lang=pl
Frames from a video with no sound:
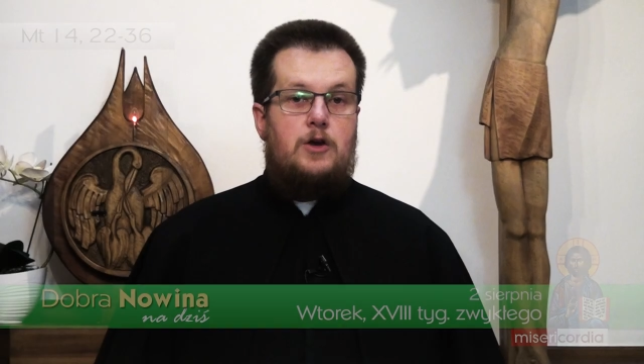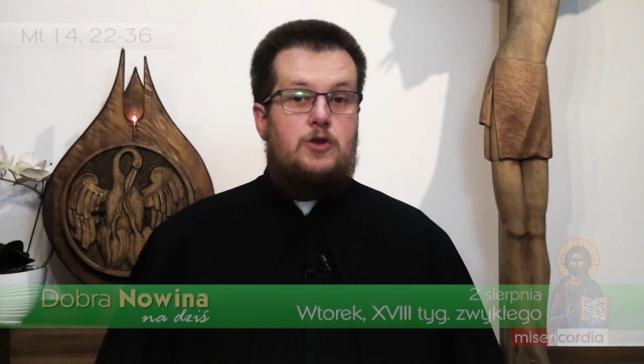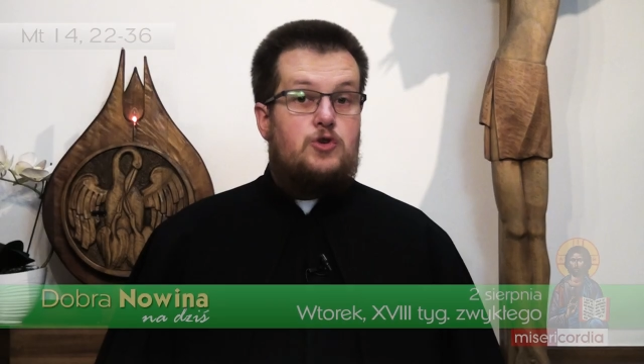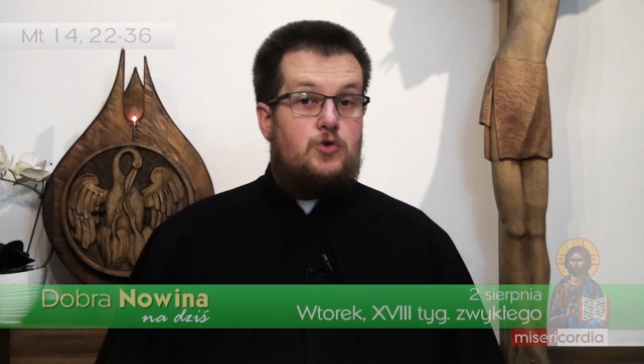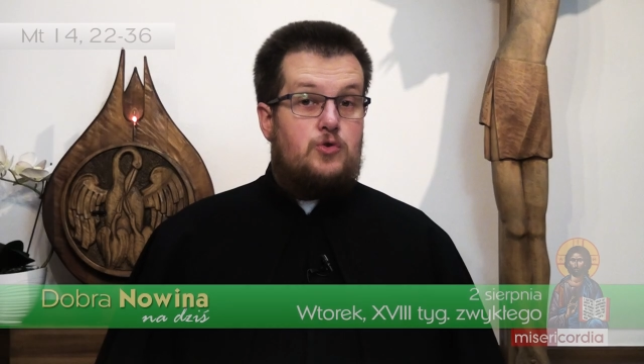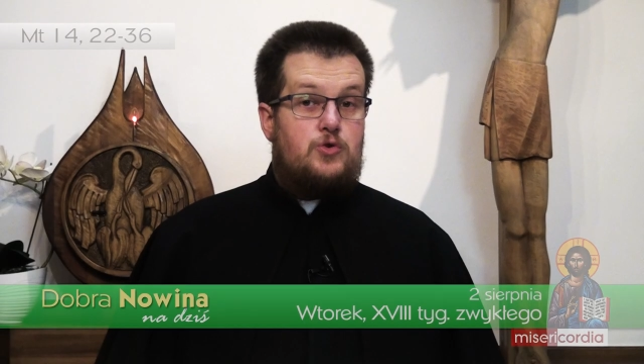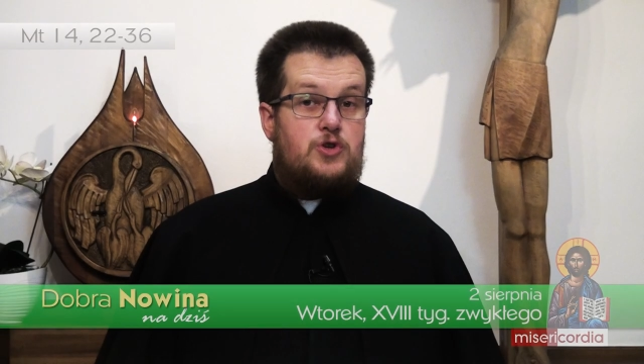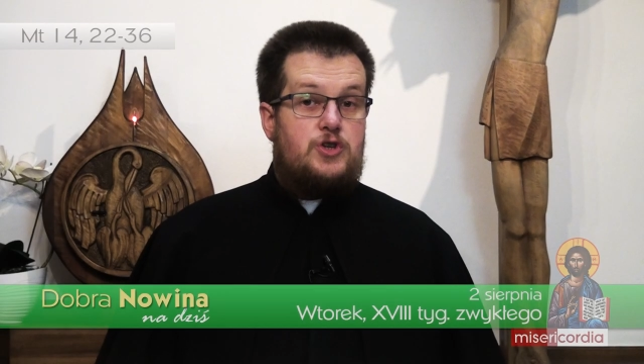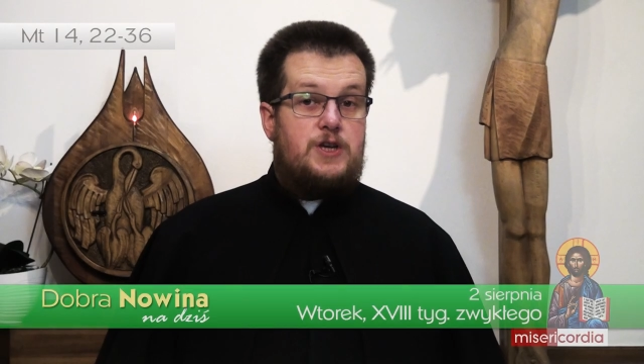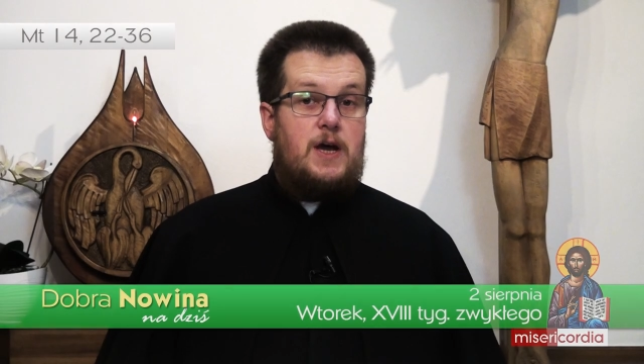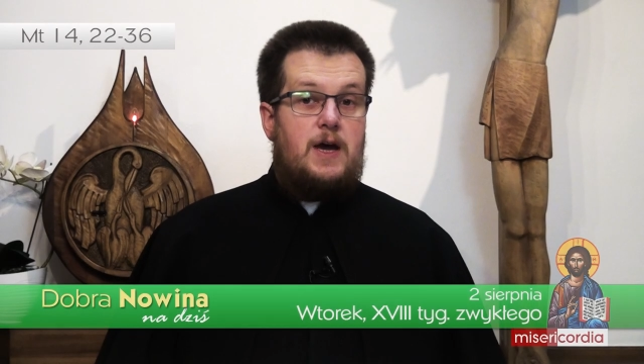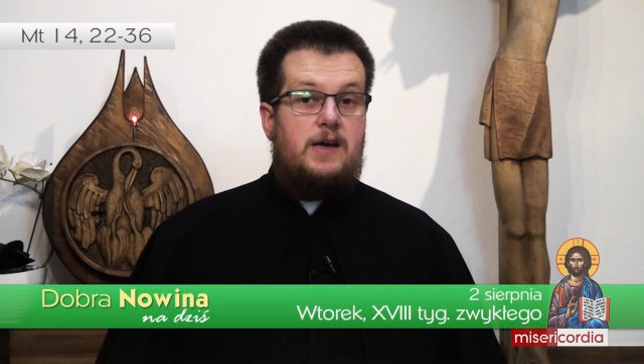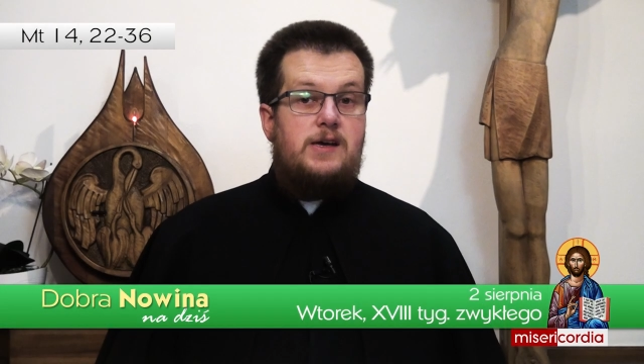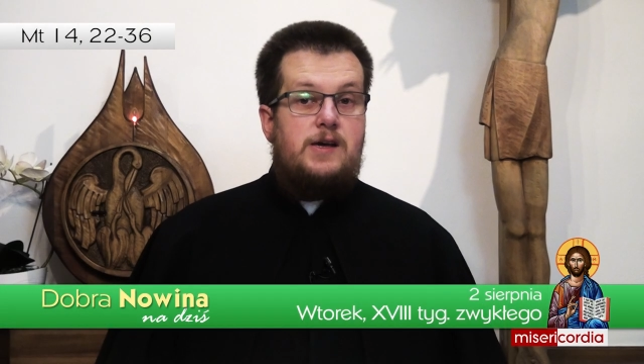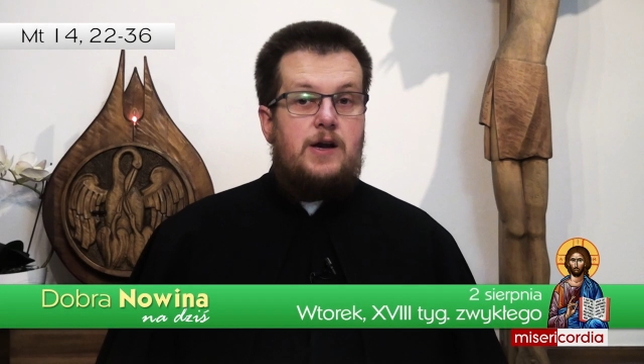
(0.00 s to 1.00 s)
Cóż
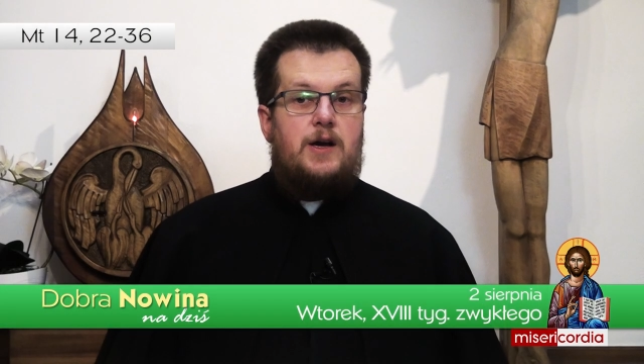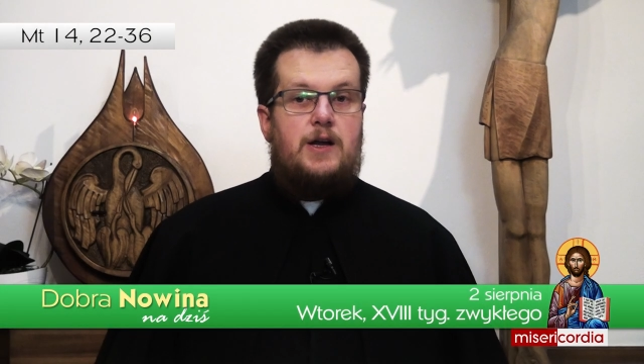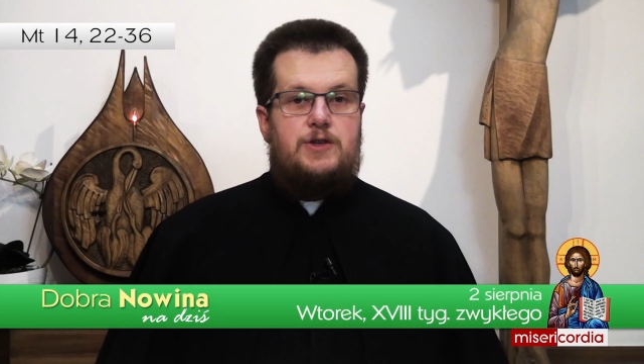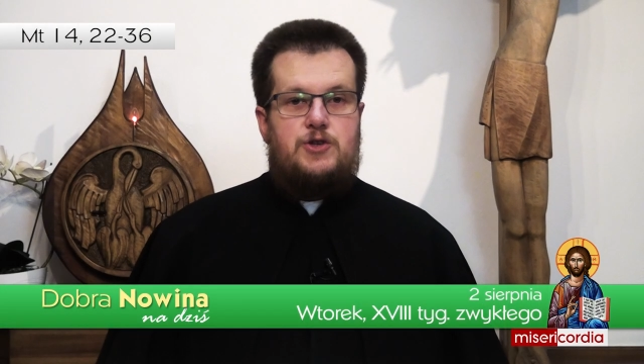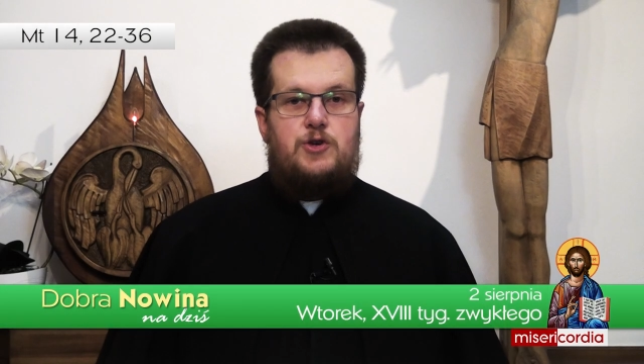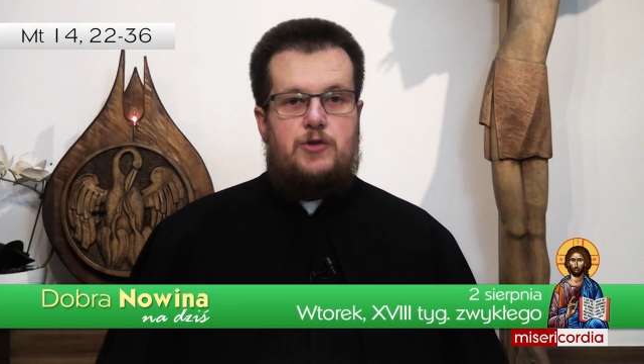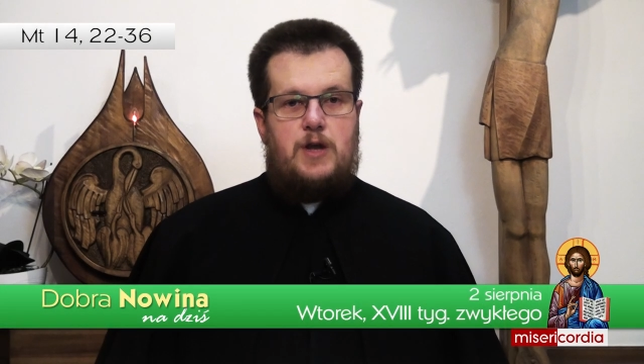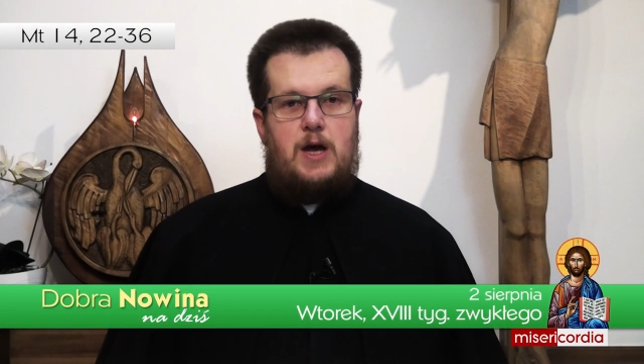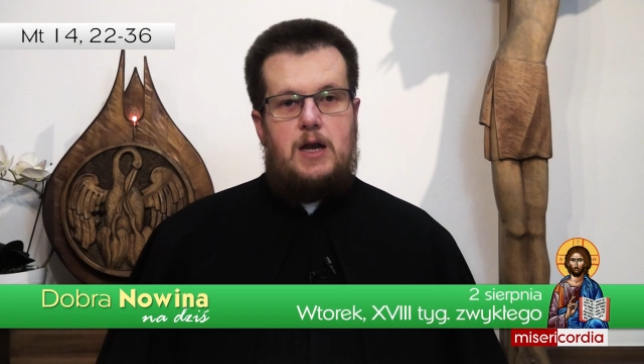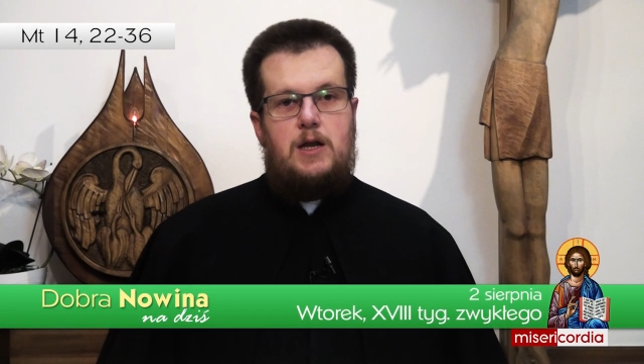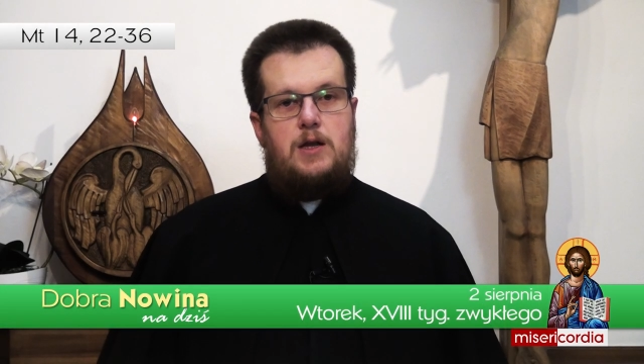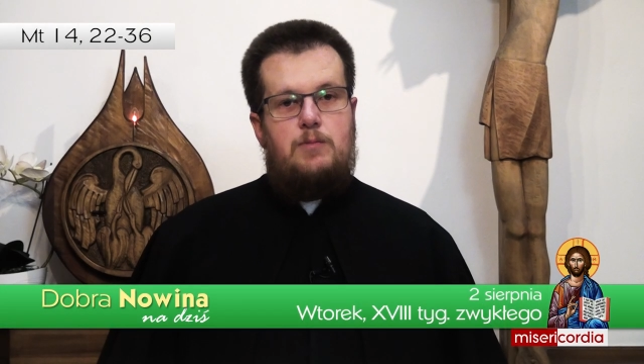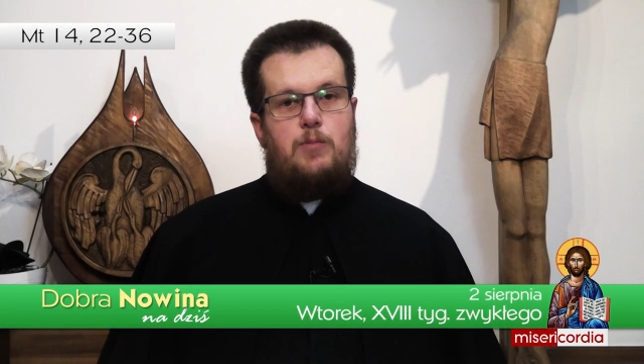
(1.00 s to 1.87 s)
za irracjonalny